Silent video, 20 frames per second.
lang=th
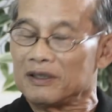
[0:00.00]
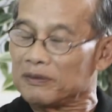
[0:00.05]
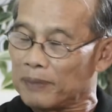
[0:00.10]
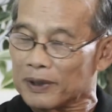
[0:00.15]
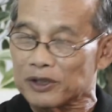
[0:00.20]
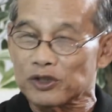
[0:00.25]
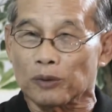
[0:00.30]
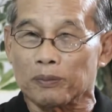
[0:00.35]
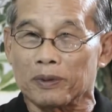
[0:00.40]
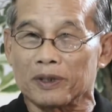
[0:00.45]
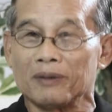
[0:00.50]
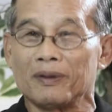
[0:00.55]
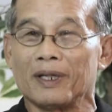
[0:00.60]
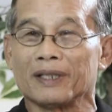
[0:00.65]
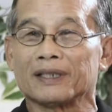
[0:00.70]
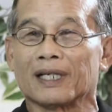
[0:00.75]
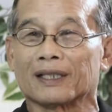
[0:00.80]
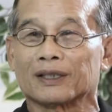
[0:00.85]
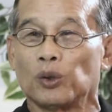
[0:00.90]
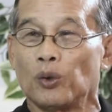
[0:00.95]
ประสบผลสำเร็
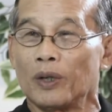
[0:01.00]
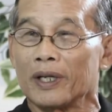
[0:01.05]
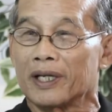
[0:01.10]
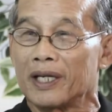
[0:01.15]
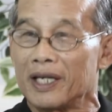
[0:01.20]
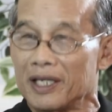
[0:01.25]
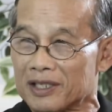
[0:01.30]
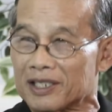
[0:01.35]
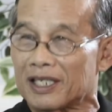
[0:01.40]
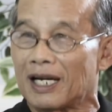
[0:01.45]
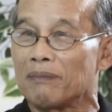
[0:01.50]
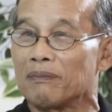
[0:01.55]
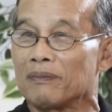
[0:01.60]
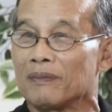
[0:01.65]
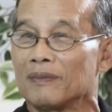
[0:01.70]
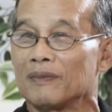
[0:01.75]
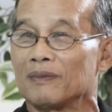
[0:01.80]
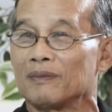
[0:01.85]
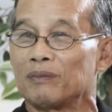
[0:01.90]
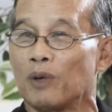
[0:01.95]
จจากถ้วยคิงส์ครับ
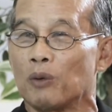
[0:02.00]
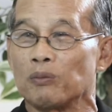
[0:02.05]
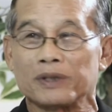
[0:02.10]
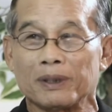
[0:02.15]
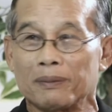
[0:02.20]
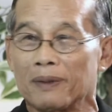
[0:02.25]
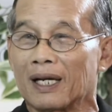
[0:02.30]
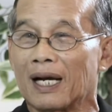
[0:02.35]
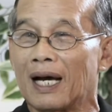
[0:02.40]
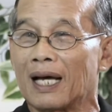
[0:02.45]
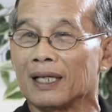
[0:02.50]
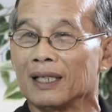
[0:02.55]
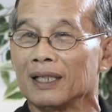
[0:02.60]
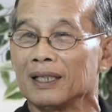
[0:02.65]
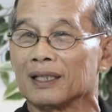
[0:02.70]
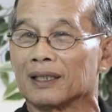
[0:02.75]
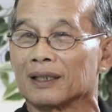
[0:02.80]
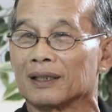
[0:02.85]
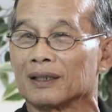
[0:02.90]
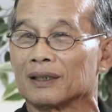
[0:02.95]
ผมจะประกาศ
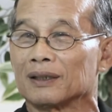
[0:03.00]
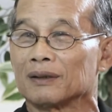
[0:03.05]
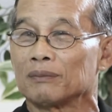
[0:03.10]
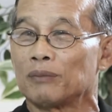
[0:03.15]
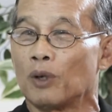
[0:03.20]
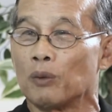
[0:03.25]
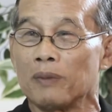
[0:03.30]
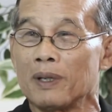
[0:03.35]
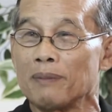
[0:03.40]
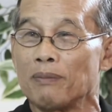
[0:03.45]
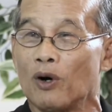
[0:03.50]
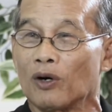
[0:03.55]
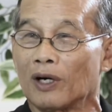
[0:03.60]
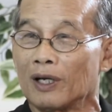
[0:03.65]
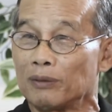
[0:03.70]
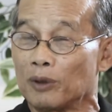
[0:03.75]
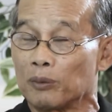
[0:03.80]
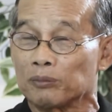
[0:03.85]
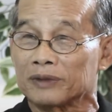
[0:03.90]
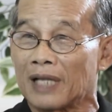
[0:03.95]
เลิกผมไม่บอกใคร
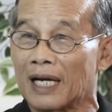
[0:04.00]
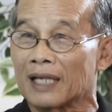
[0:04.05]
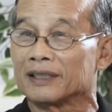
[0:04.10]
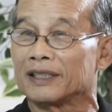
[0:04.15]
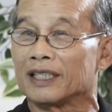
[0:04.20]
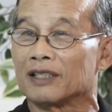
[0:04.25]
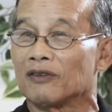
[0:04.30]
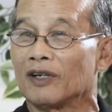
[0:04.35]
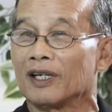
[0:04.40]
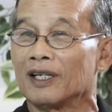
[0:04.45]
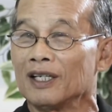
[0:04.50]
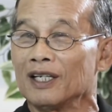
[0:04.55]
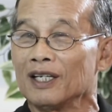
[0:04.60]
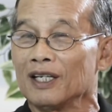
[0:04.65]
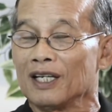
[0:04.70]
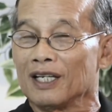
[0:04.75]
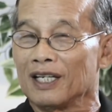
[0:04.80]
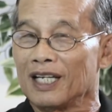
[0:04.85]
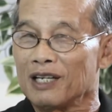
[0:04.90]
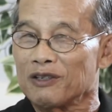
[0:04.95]
ผมตั้งจิตไว้
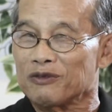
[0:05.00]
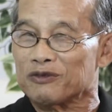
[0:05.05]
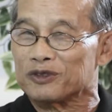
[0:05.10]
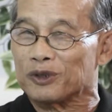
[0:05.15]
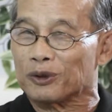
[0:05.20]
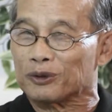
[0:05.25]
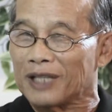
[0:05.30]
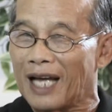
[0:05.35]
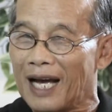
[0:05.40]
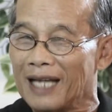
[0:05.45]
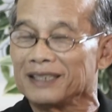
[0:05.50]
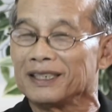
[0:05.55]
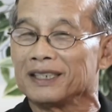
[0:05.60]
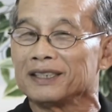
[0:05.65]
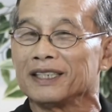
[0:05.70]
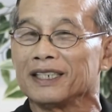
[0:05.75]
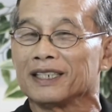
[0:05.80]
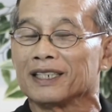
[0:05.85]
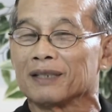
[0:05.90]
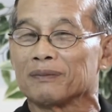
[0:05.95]
แล้วสุดท้ายจ
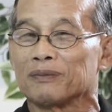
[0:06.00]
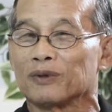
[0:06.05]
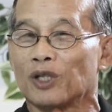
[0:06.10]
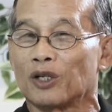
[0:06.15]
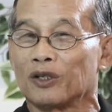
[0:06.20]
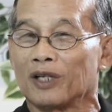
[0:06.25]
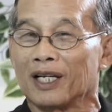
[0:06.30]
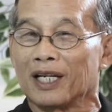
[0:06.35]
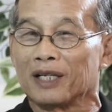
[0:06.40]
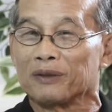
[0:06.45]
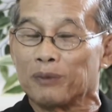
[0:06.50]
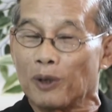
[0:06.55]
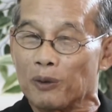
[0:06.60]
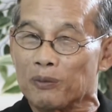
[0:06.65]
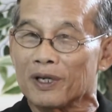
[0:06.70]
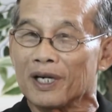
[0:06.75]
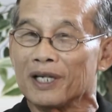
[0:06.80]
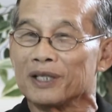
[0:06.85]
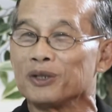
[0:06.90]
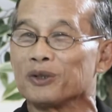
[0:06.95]
ริง ๆ ครับ ตอนนั้นผม
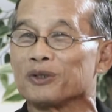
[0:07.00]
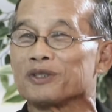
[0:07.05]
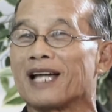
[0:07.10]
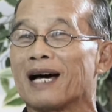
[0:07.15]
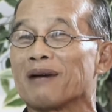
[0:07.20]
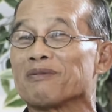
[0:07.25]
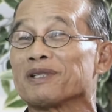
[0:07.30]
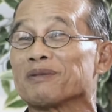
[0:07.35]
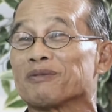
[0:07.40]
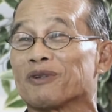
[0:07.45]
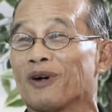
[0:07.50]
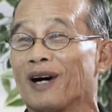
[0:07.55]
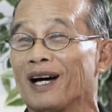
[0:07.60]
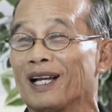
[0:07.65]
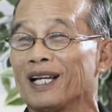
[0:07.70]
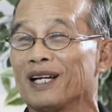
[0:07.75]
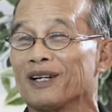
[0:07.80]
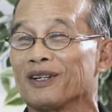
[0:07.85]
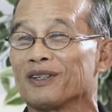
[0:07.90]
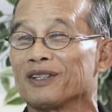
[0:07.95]
ก็อายุ 30 กว่า
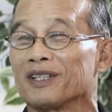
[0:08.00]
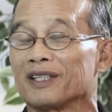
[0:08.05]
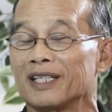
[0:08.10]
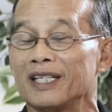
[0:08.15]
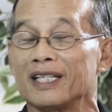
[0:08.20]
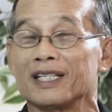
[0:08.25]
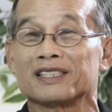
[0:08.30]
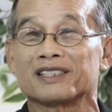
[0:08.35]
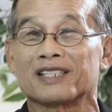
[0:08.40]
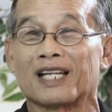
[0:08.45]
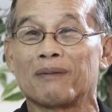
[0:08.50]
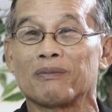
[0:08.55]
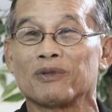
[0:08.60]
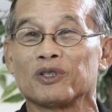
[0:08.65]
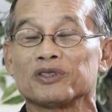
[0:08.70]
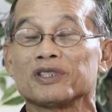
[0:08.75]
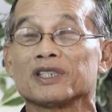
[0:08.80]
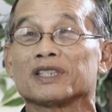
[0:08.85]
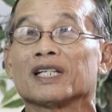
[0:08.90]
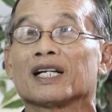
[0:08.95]
แล้วครับคิงส์ครับ
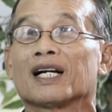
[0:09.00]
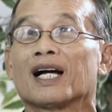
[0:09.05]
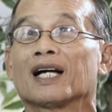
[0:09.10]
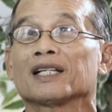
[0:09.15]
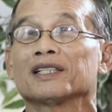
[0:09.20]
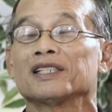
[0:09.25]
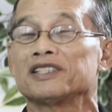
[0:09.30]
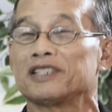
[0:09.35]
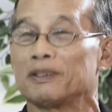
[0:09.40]
รู้สึกจะครั้งที่